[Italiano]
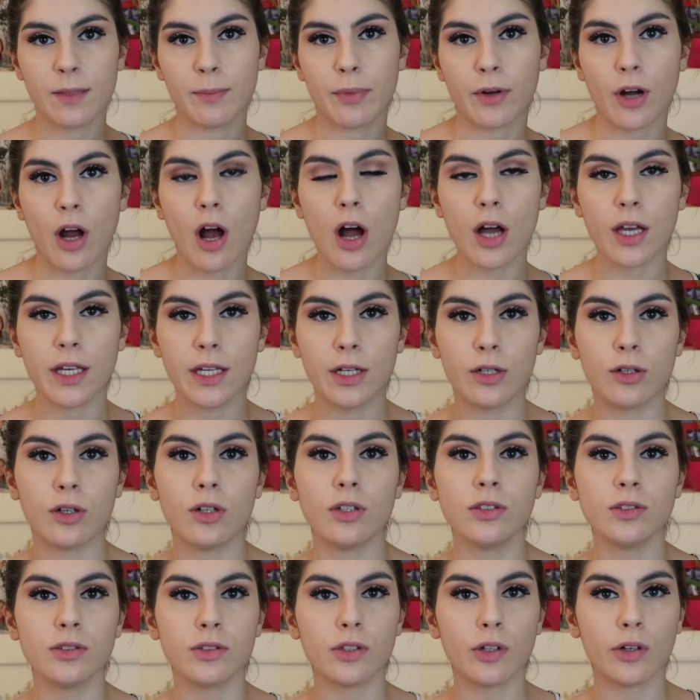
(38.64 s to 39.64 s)
i pro, i
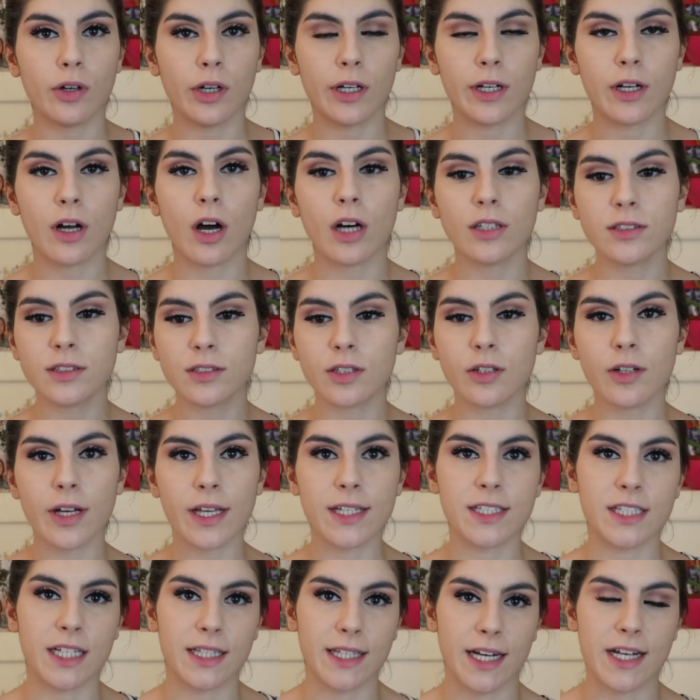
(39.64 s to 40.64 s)
contro, il costo
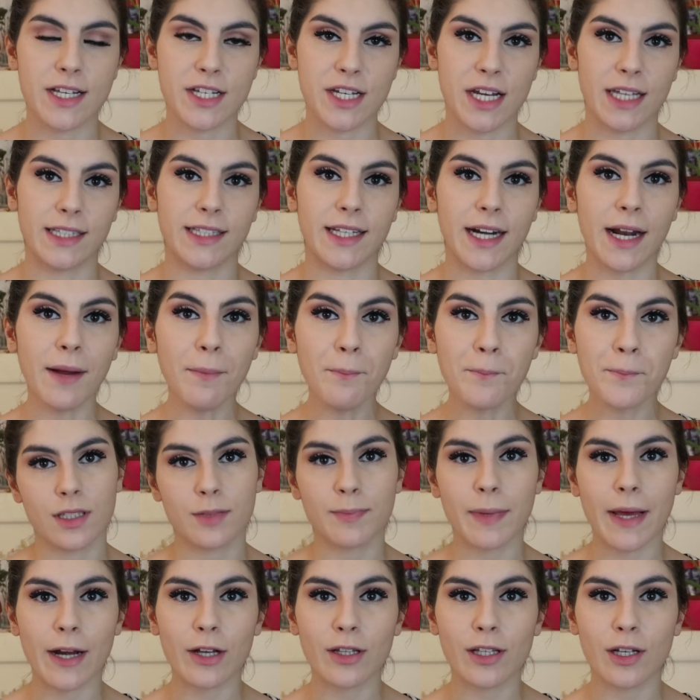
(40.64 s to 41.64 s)
eccetera eccetera
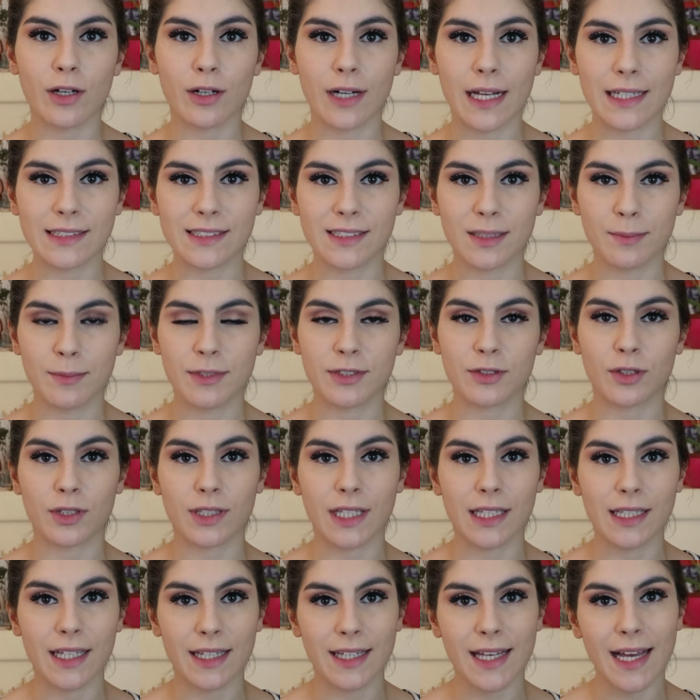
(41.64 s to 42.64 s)
spero di non essermi
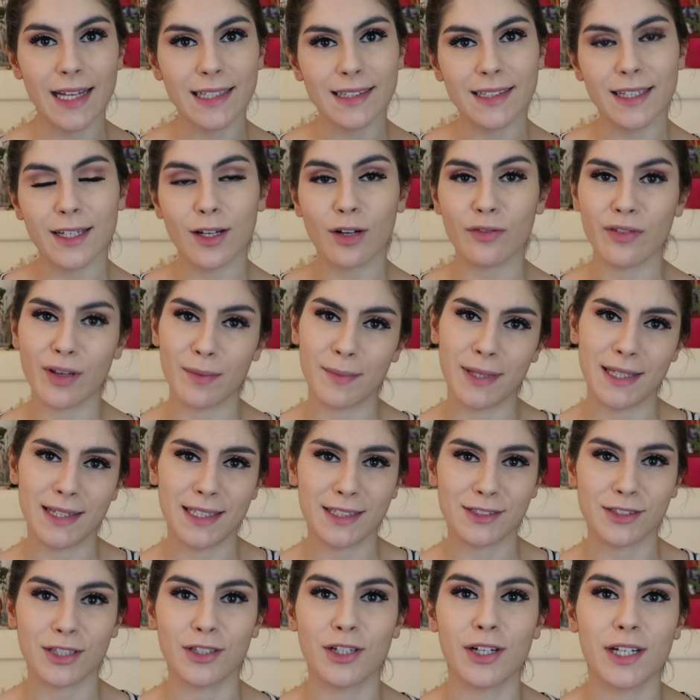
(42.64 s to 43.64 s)
scordata niente
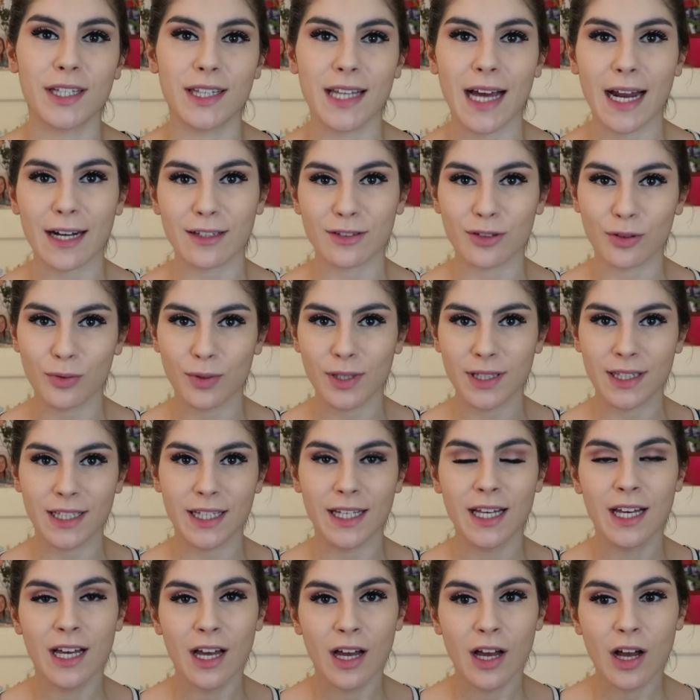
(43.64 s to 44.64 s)
ovviamente sono in ritardo
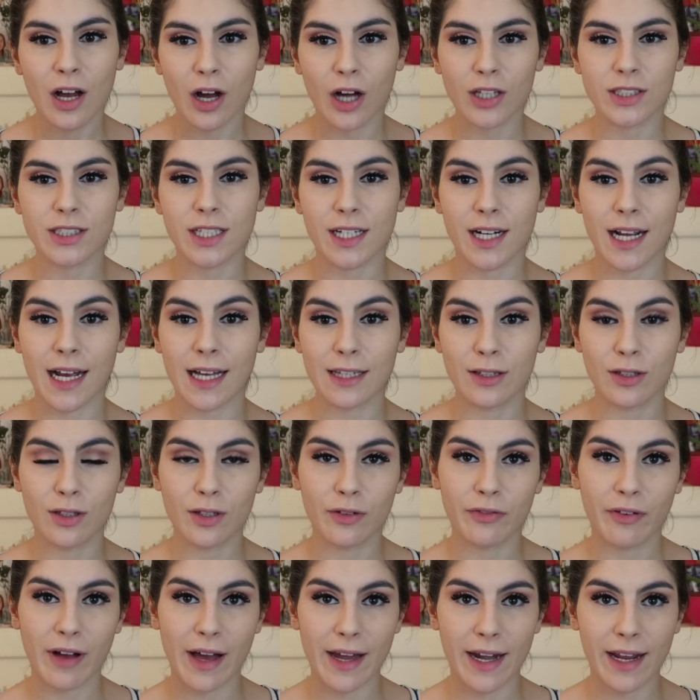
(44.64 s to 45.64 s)
quindi ho cercato
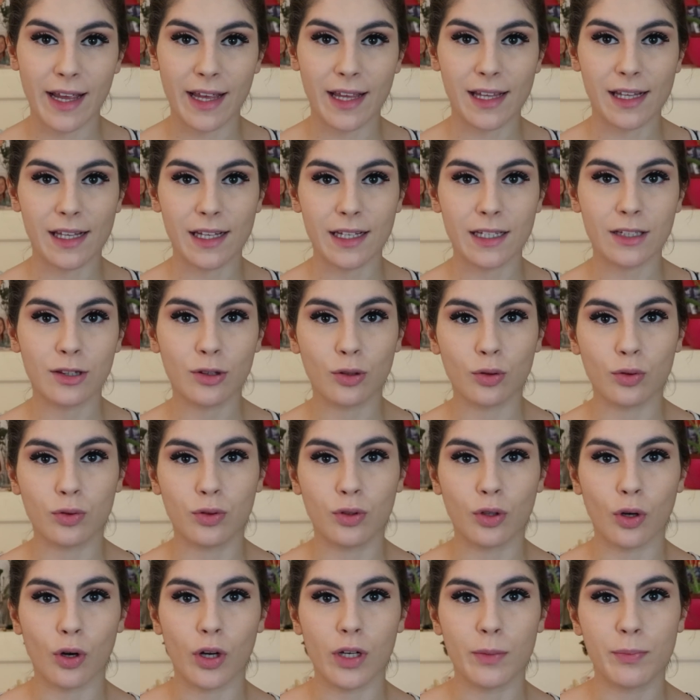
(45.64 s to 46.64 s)
di fare il
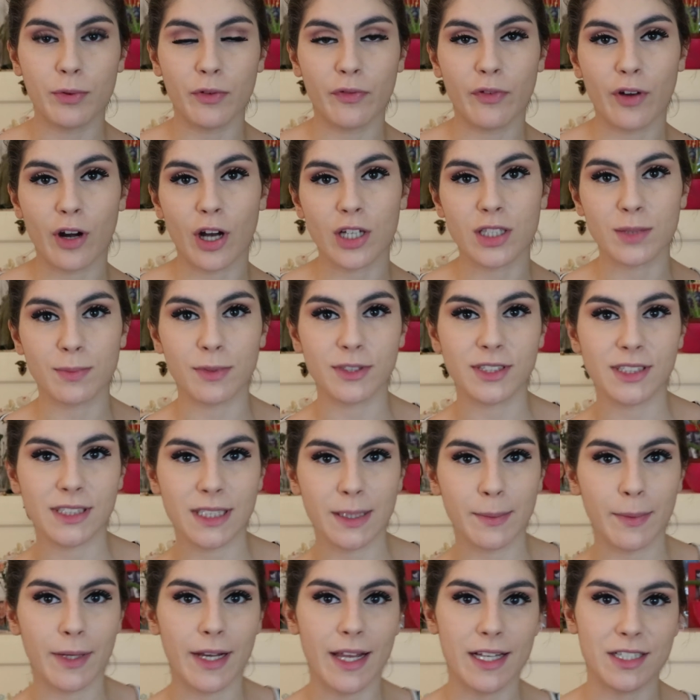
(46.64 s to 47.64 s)
tutto il più veloce
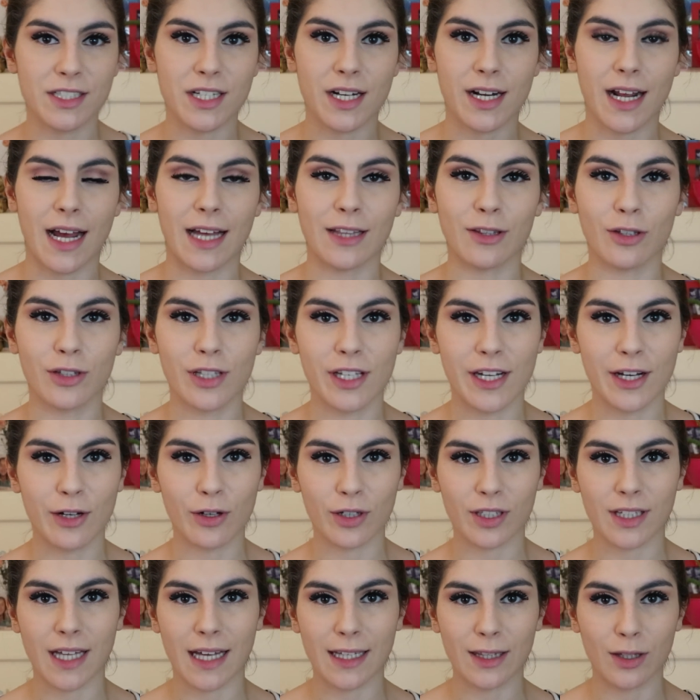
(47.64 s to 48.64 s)
possibile cercando di
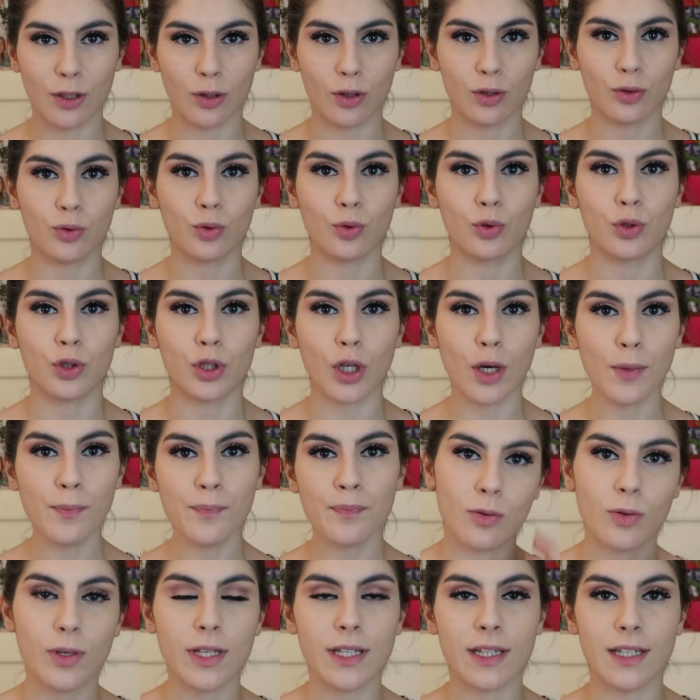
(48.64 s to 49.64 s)
ricordando
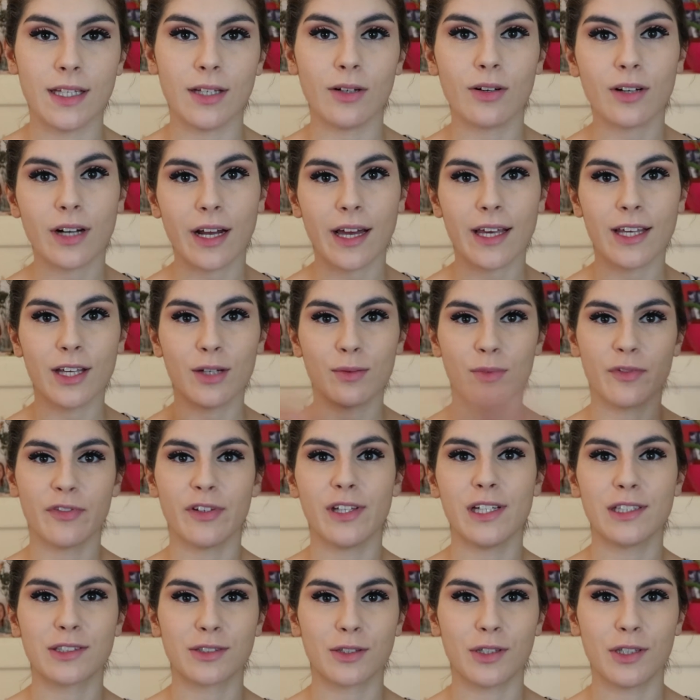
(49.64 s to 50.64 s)
tutto quindi ora io mi
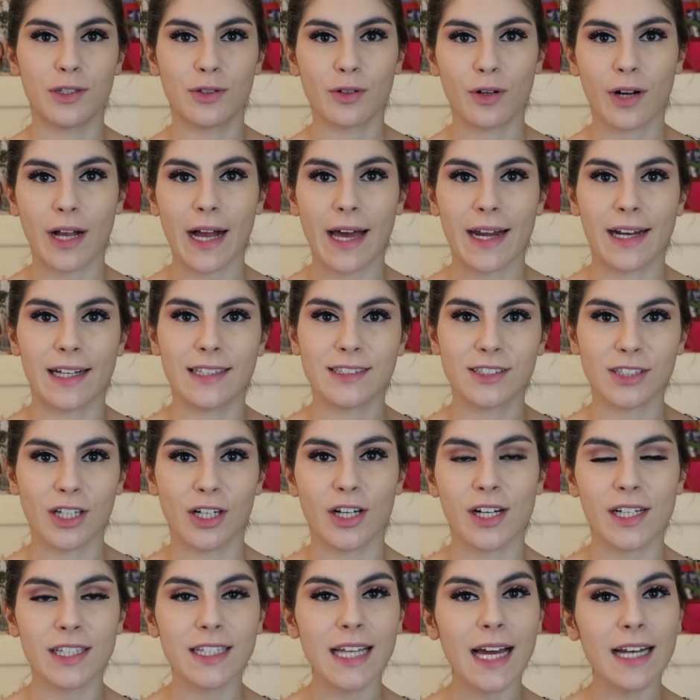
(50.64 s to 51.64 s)
finisco di toccare che
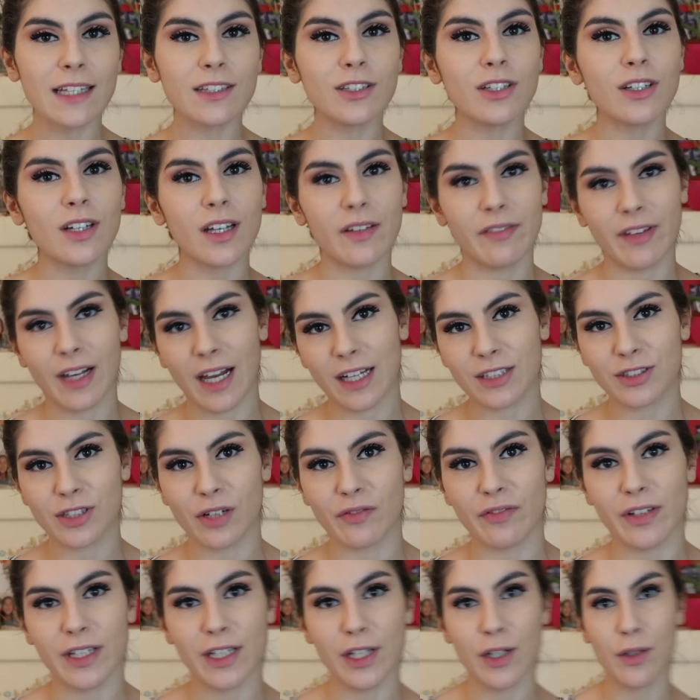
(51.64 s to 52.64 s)
sono in ritardo e vi
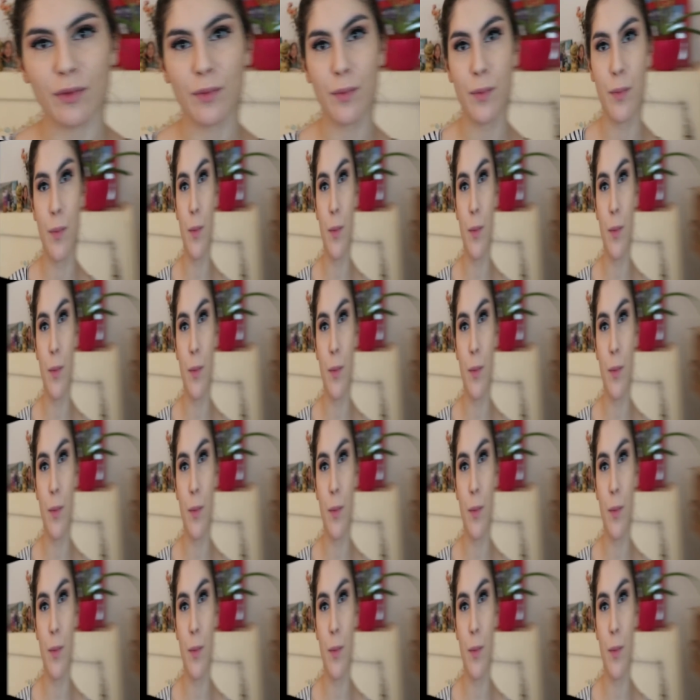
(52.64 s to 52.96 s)
lascio il video